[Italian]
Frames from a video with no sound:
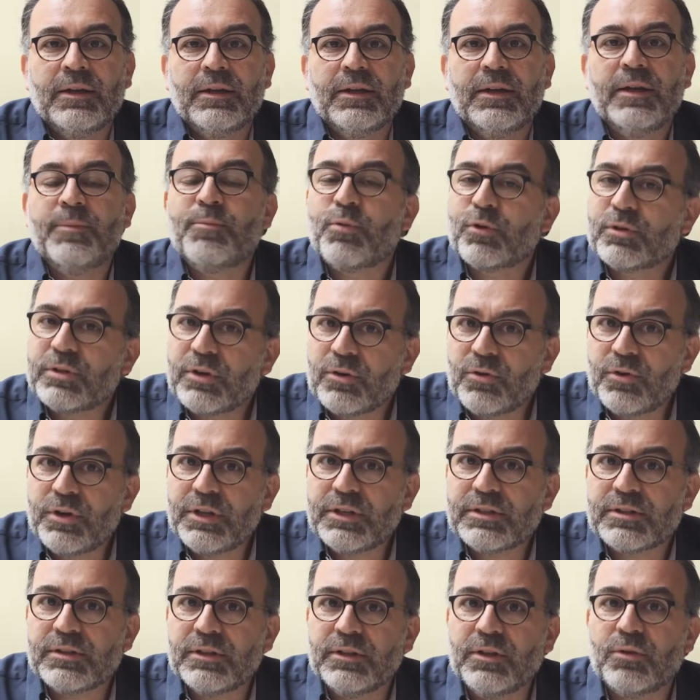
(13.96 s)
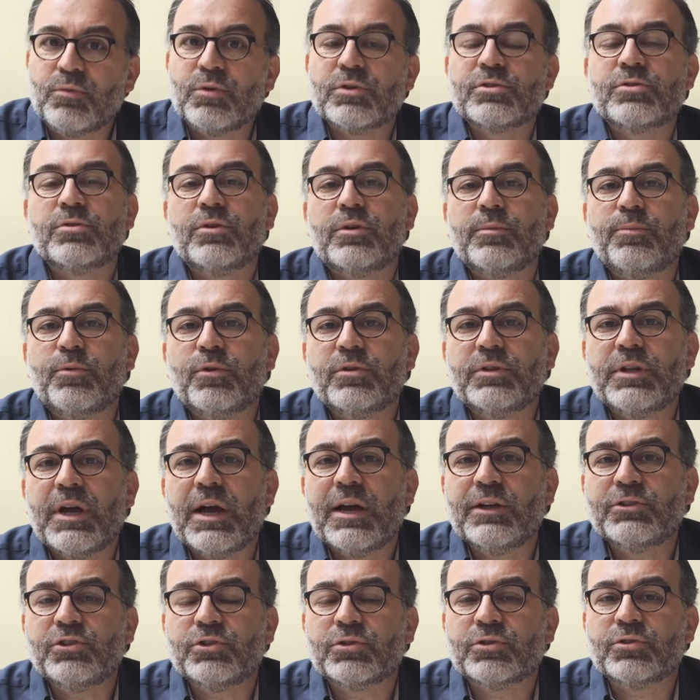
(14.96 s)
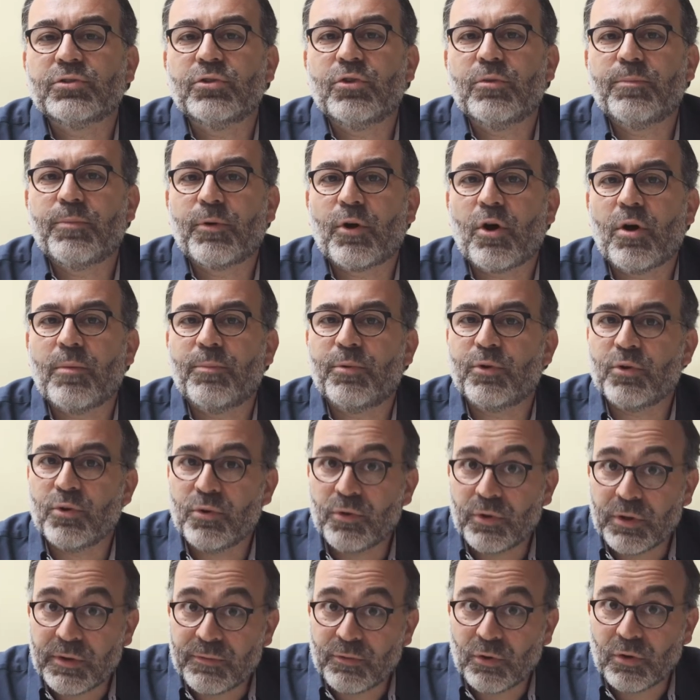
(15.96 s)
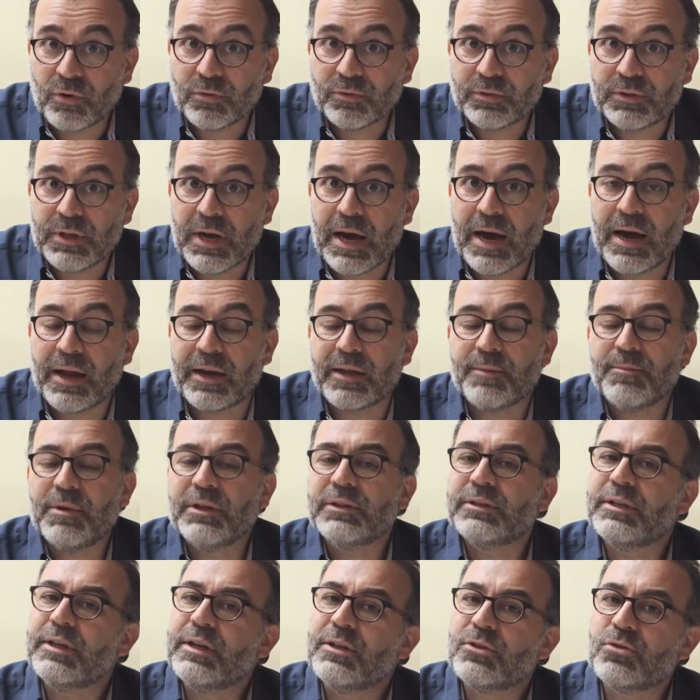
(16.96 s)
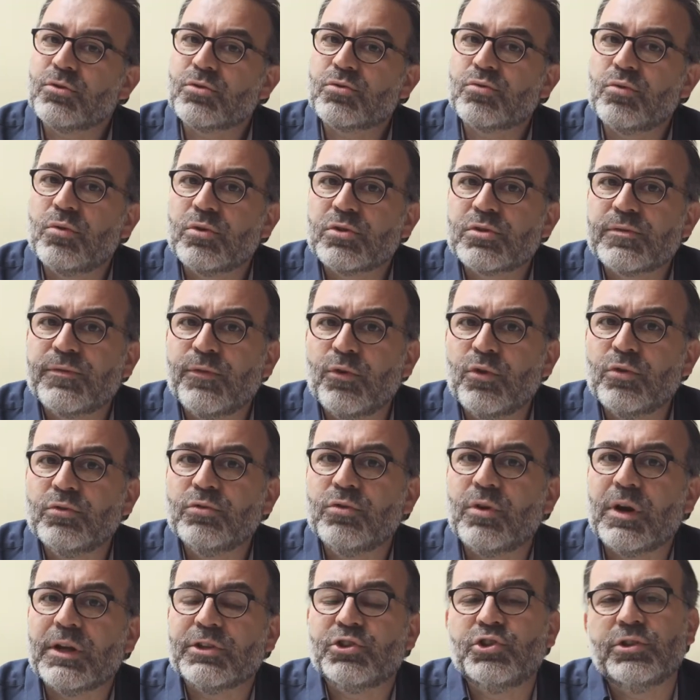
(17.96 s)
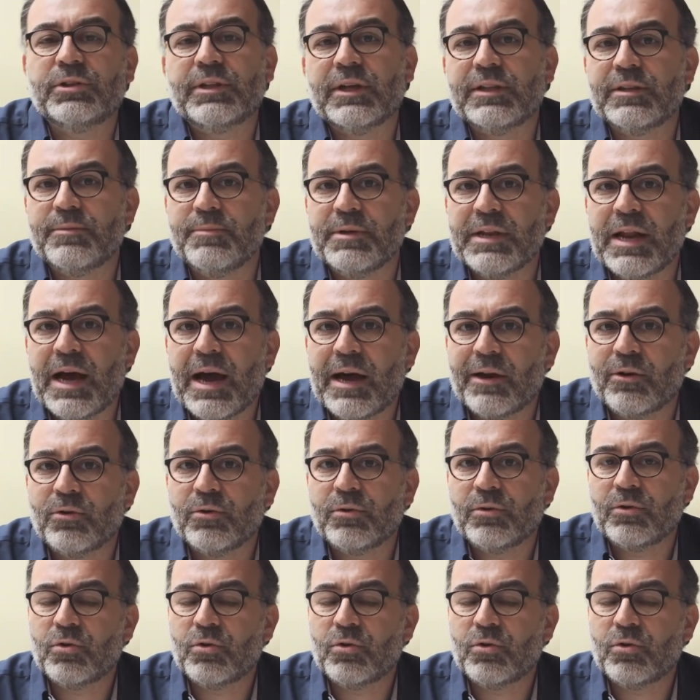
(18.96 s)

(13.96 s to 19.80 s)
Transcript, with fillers: I protagonisti di questo reportage sono proprio i volontari, mantenendo sullo sfondo la città di Milano,